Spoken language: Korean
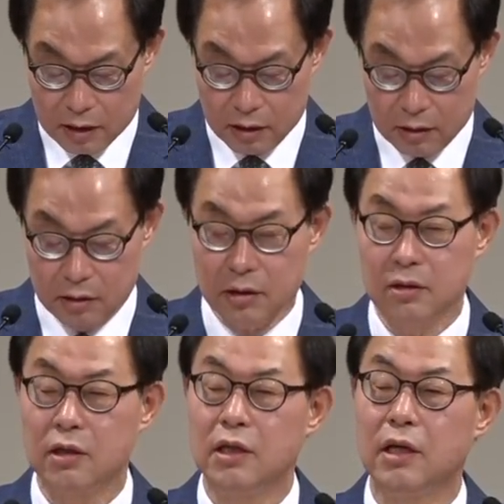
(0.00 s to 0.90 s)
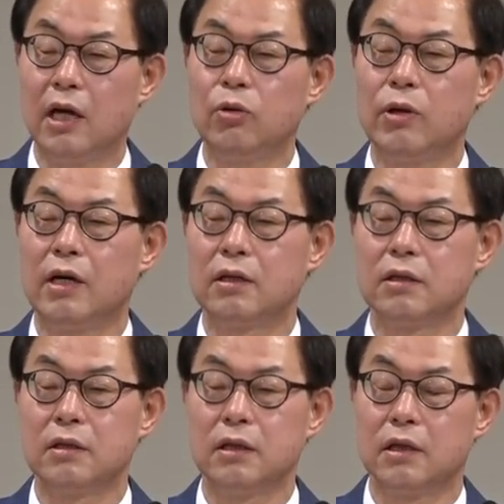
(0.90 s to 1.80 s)
그래서 여기 헤롯도 안
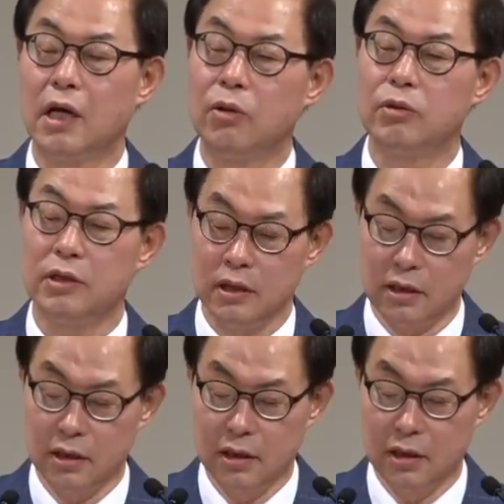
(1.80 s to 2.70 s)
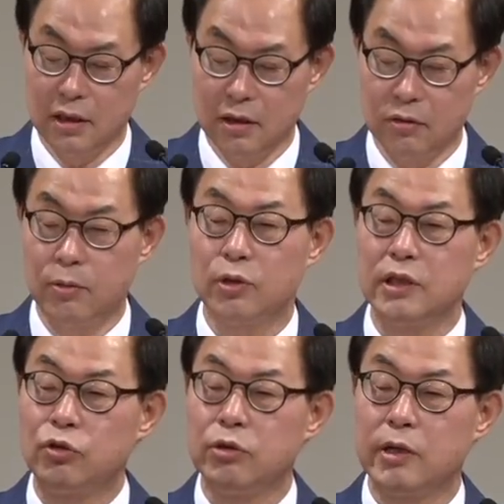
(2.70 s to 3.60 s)
그러는데 여기 헤롯이 우리
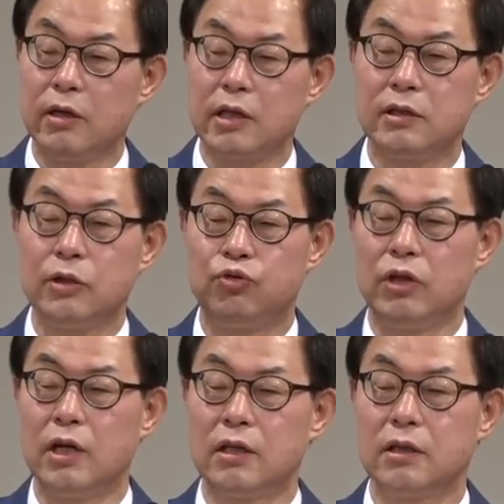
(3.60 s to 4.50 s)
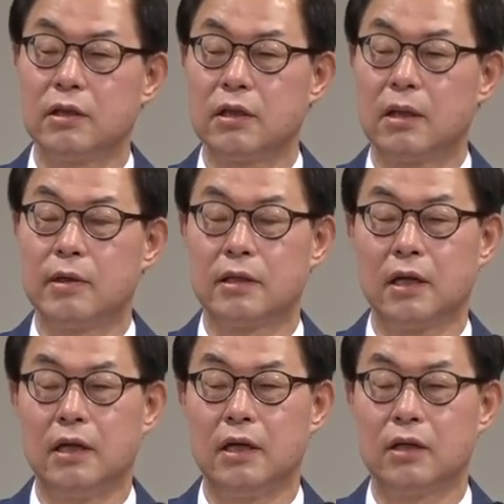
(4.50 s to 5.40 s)
보통 예수님 태어났을 때 죽이려 그랬던 사람을
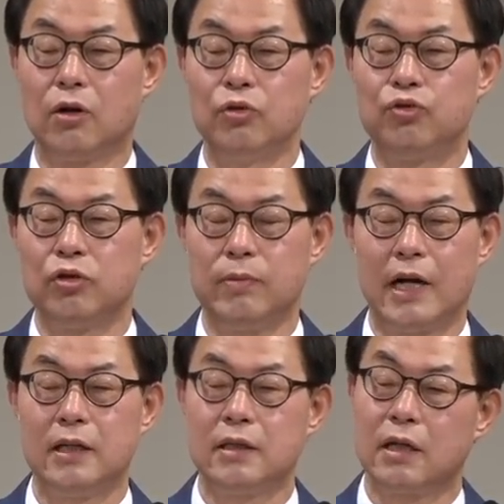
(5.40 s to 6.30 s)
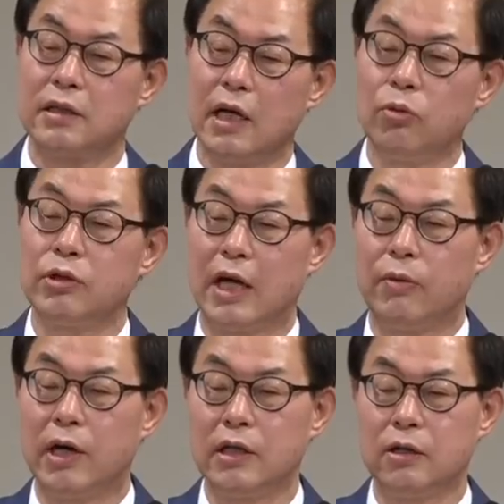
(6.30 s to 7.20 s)
갖다가 건축을 많이 했다 해서 헤롯
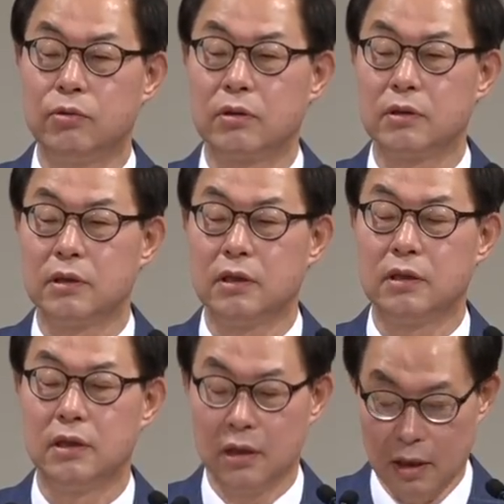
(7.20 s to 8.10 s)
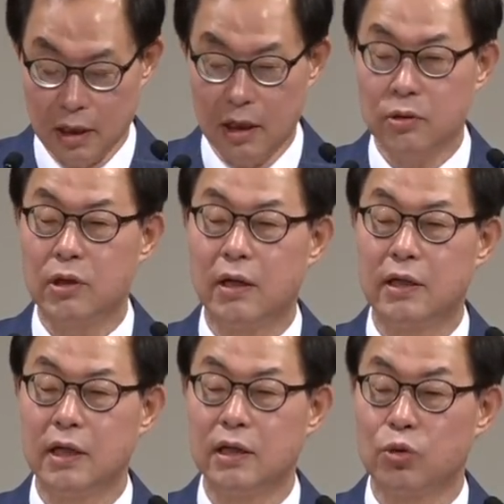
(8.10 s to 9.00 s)
대왕이라고 부르거든요. 헤롯
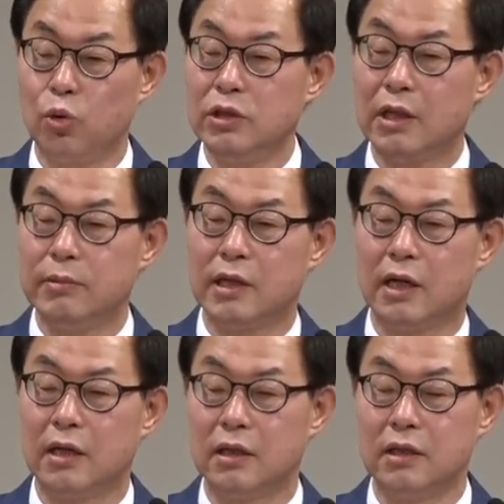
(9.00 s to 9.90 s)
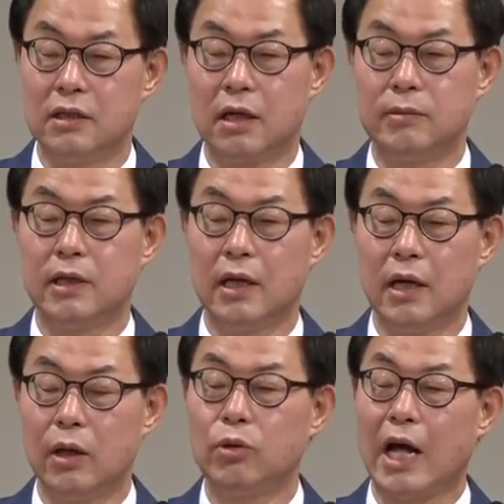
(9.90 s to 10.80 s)
대왕의 손자입니다. 이 사람은
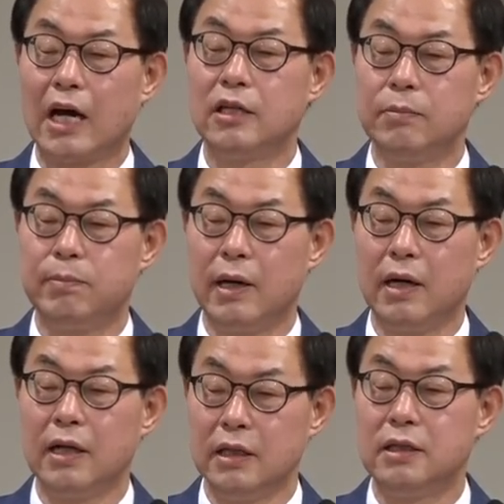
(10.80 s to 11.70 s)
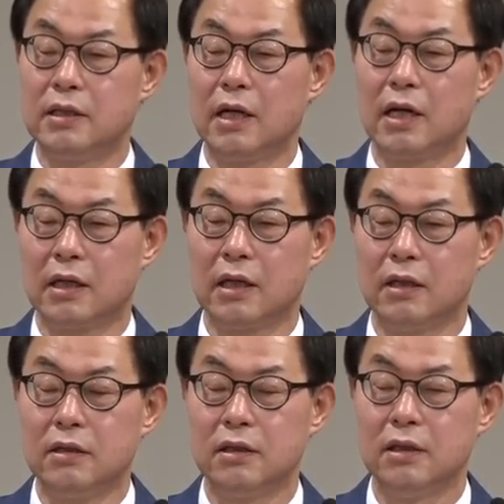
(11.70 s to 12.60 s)
헤롯 아그리파 1세라
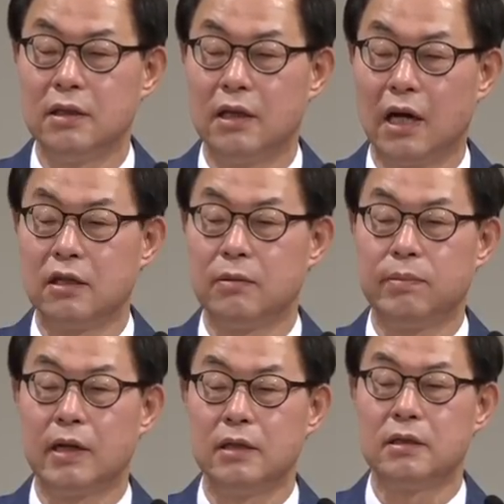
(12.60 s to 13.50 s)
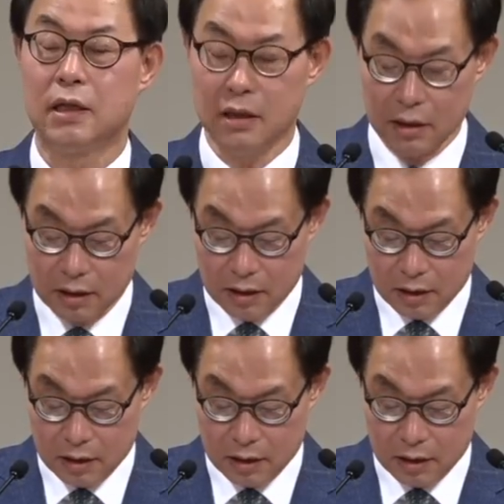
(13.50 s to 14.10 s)
그래요. 아그리파 1세.